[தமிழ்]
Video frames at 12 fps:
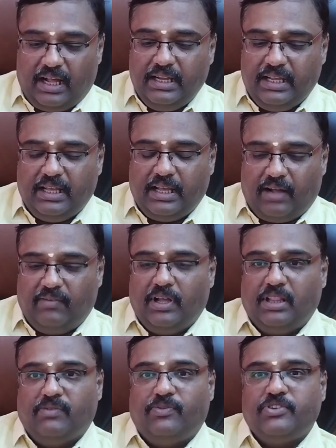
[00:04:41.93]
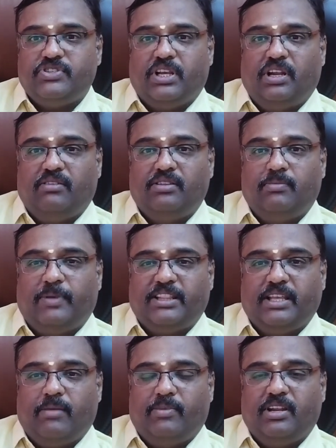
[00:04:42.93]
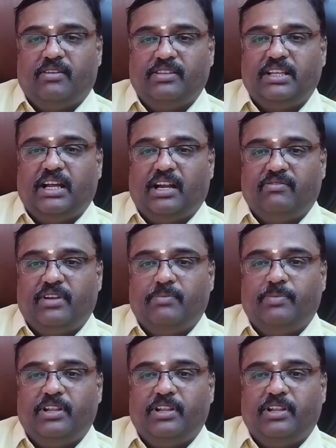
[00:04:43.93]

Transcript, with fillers: அங்கே அவங்க அந்த போர்ச்சுக்கலில் வந்து பார்த்திங்க அப்படின்னா வந்து கணவரை